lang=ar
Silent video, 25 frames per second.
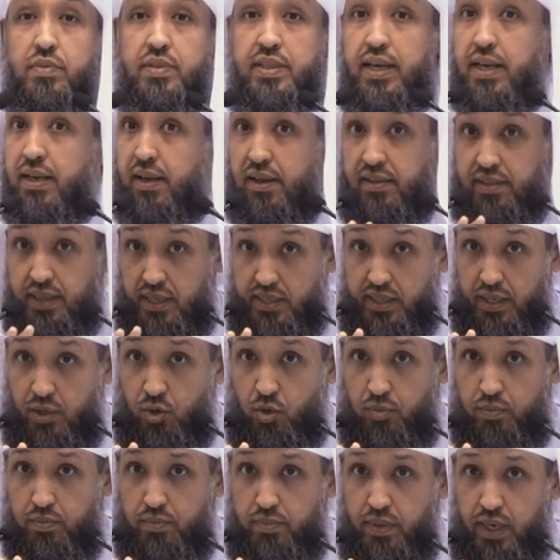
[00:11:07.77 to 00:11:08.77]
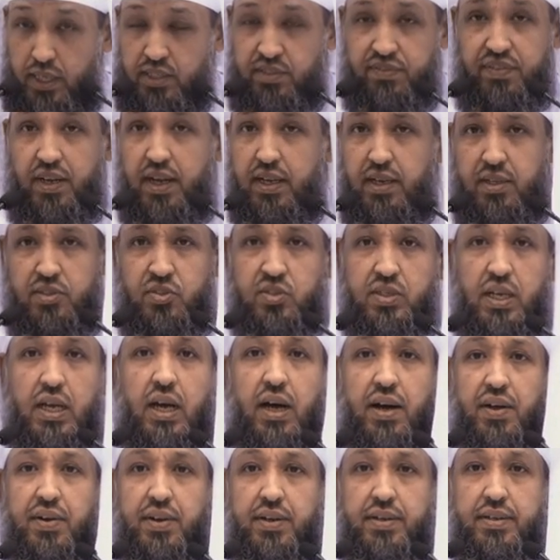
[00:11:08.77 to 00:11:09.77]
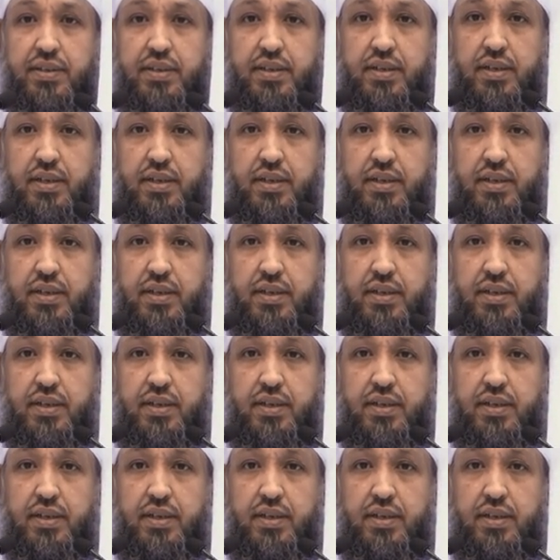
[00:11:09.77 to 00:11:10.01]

ثلاثتهم أطفالا صغارا